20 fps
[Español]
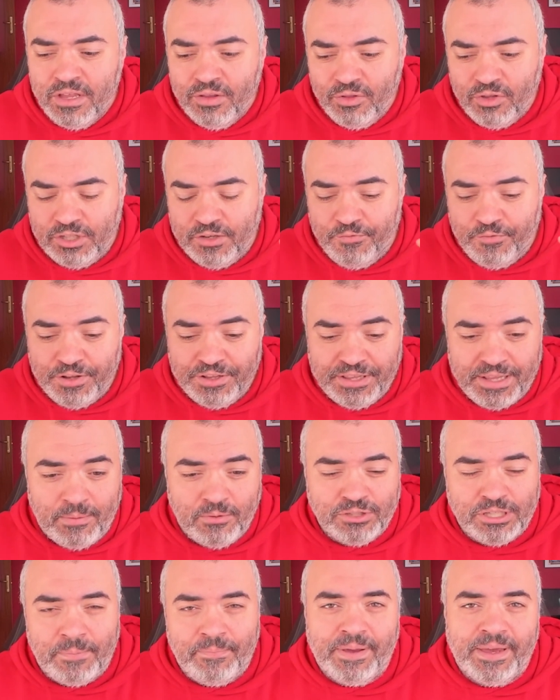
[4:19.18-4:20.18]
nos
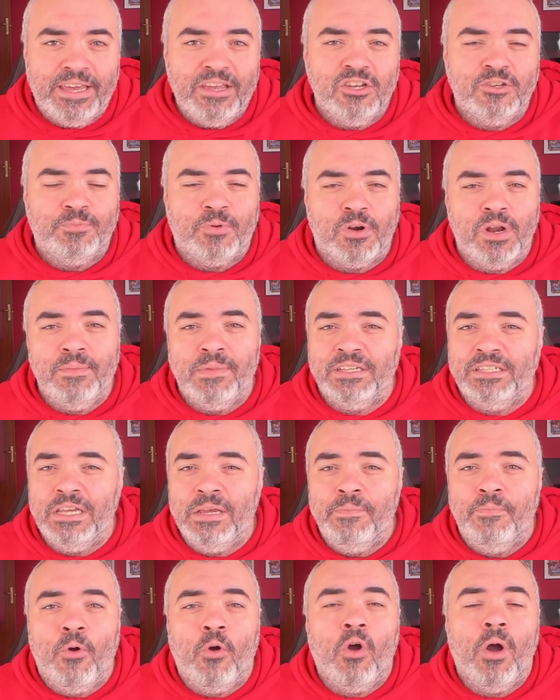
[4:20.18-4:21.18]
enfrentamos a pequeños problemas
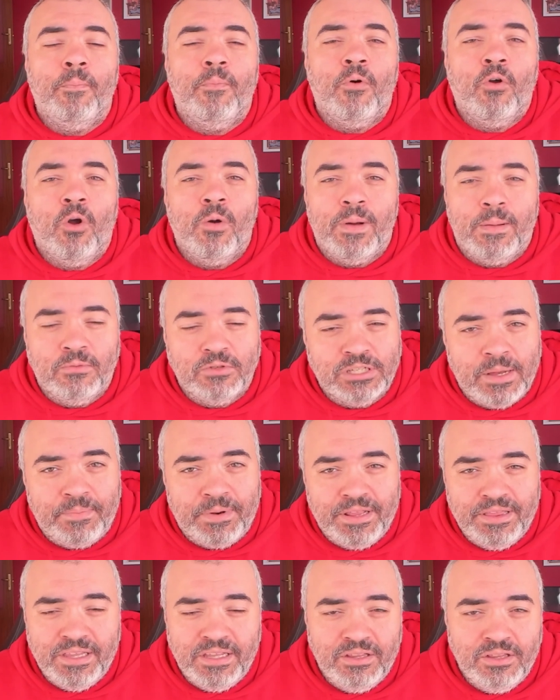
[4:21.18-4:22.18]
y poco a poco vamos
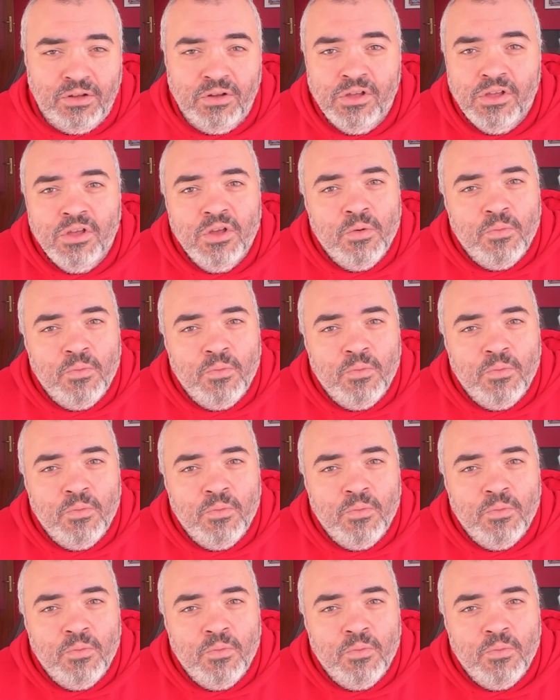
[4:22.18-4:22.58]
aprendiendo,